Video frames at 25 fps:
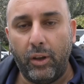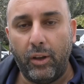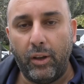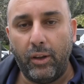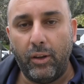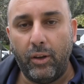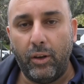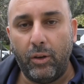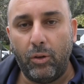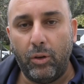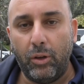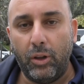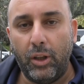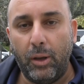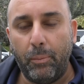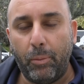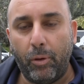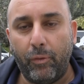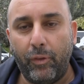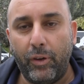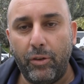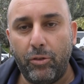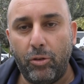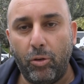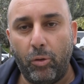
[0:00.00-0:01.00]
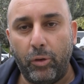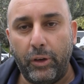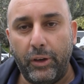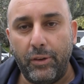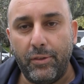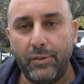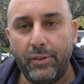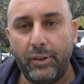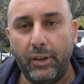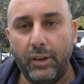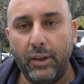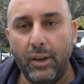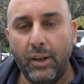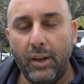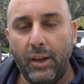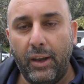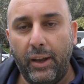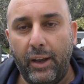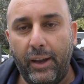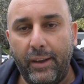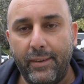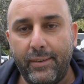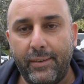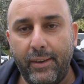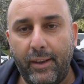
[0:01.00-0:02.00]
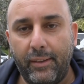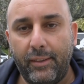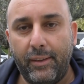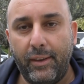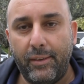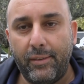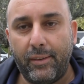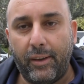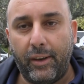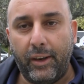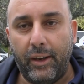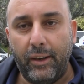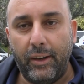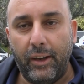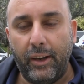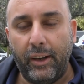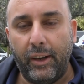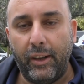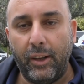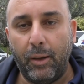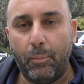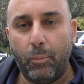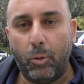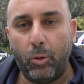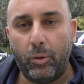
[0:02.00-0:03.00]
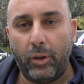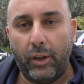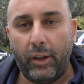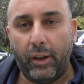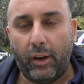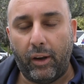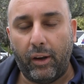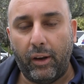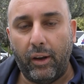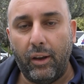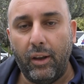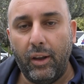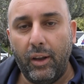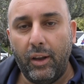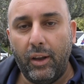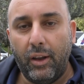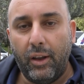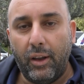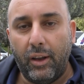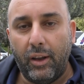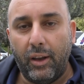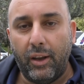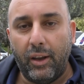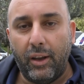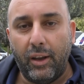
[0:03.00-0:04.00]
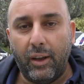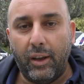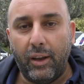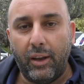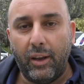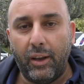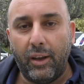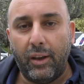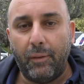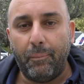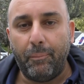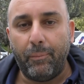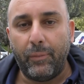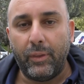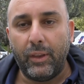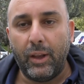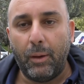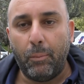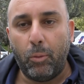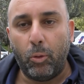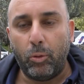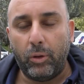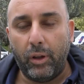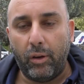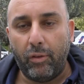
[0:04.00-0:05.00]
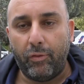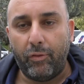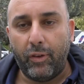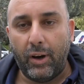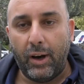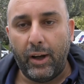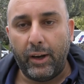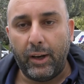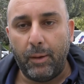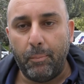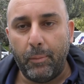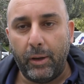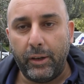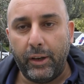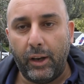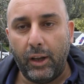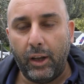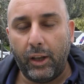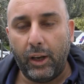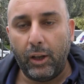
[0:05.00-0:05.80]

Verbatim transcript: eh, dei, dei professionisti e sette screening da poter, eh, da poter fare in maniera